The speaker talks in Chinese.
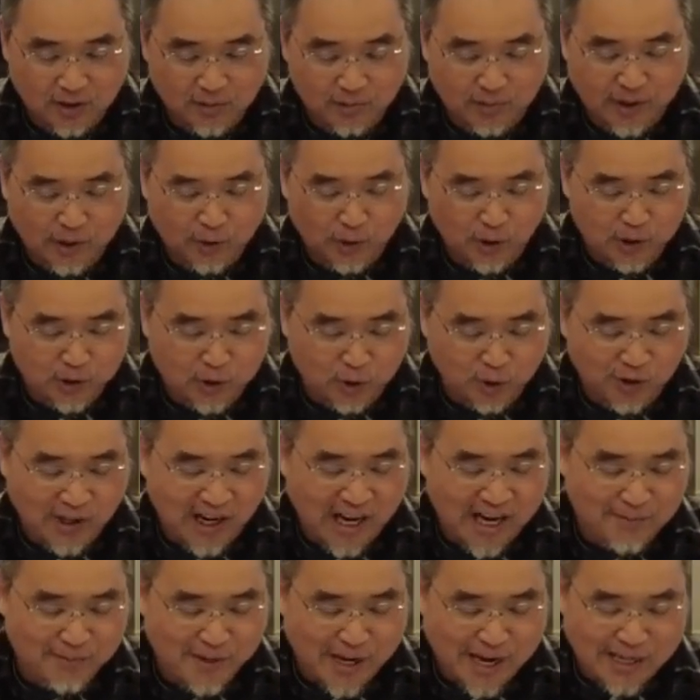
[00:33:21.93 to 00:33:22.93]
美国的东
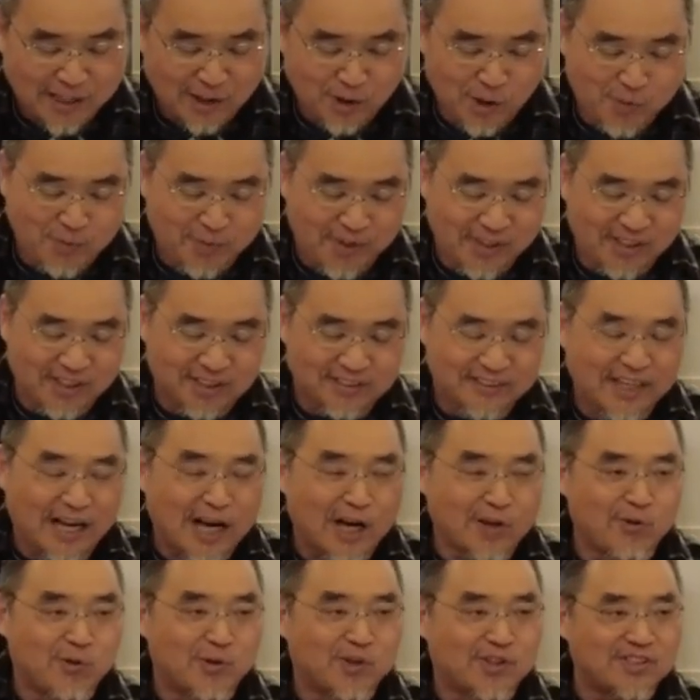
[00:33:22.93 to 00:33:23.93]
海岸会被一个
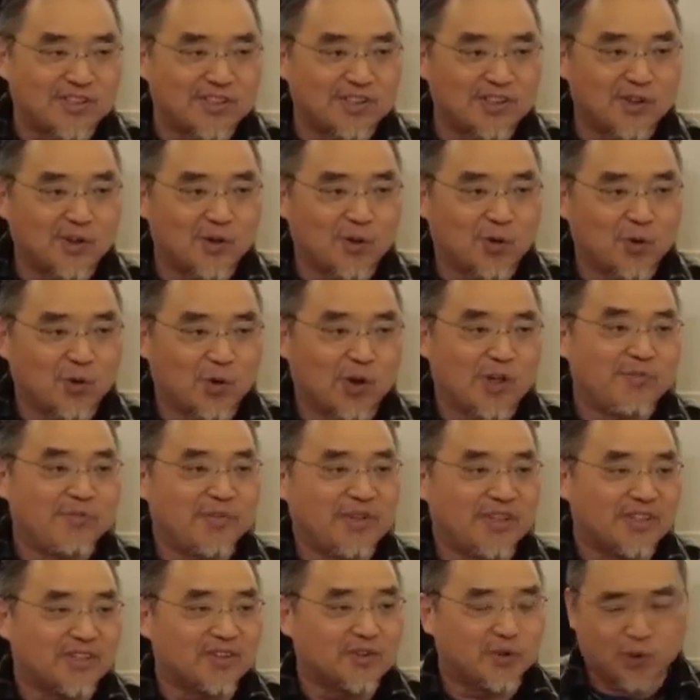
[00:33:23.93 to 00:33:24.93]
大陨石毁
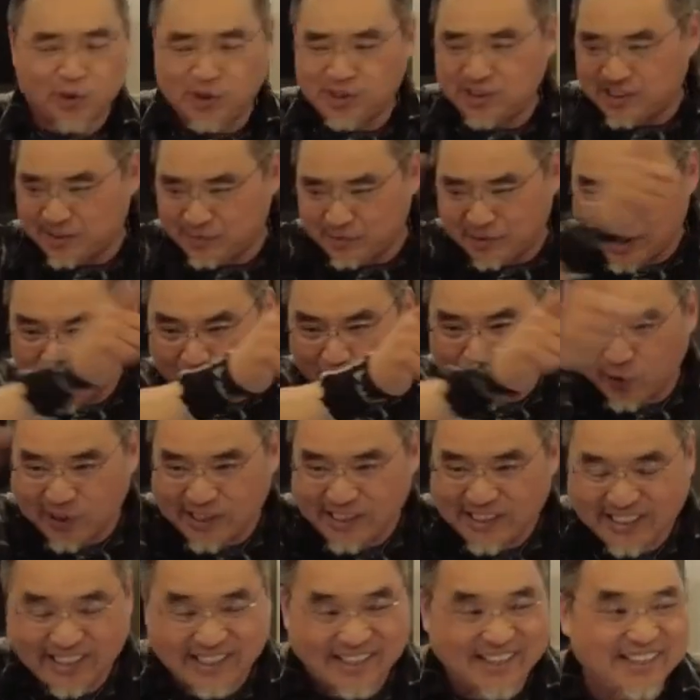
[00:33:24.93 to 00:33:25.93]
灭，所以你们要悔
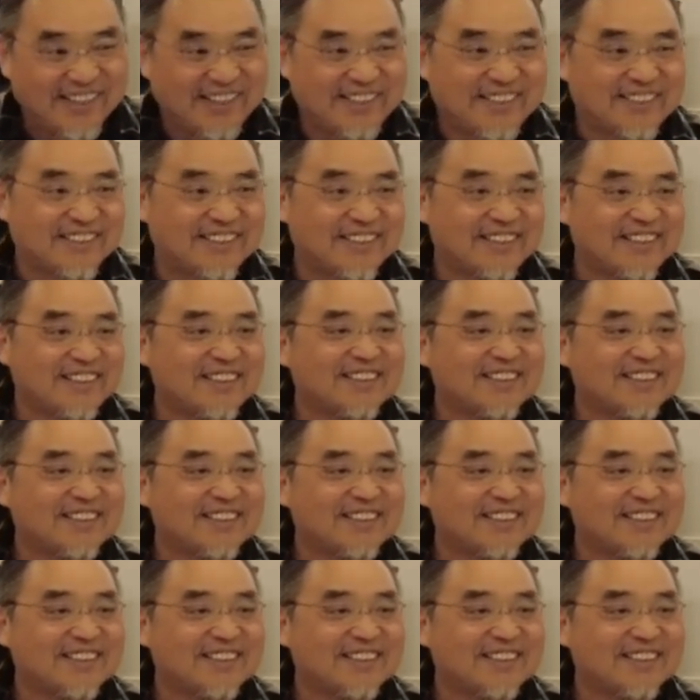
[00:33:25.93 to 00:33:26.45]
改。